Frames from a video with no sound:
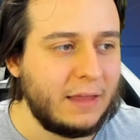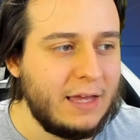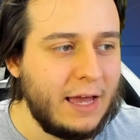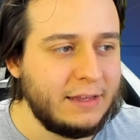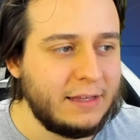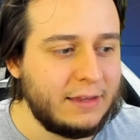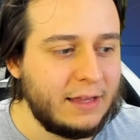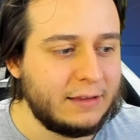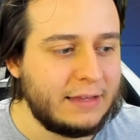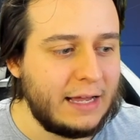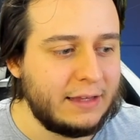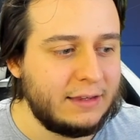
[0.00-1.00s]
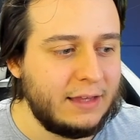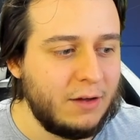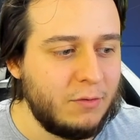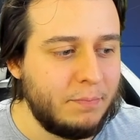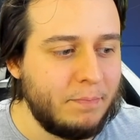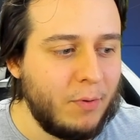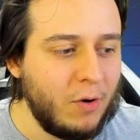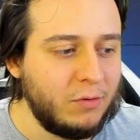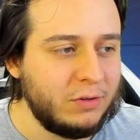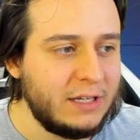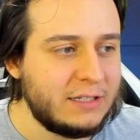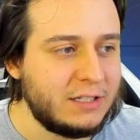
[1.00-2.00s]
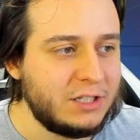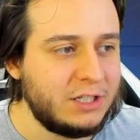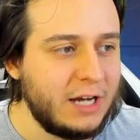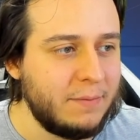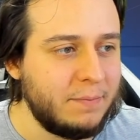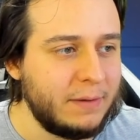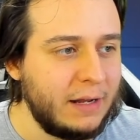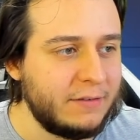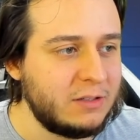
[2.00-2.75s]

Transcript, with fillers: e ainda tentar ter um pouco desse shape, né?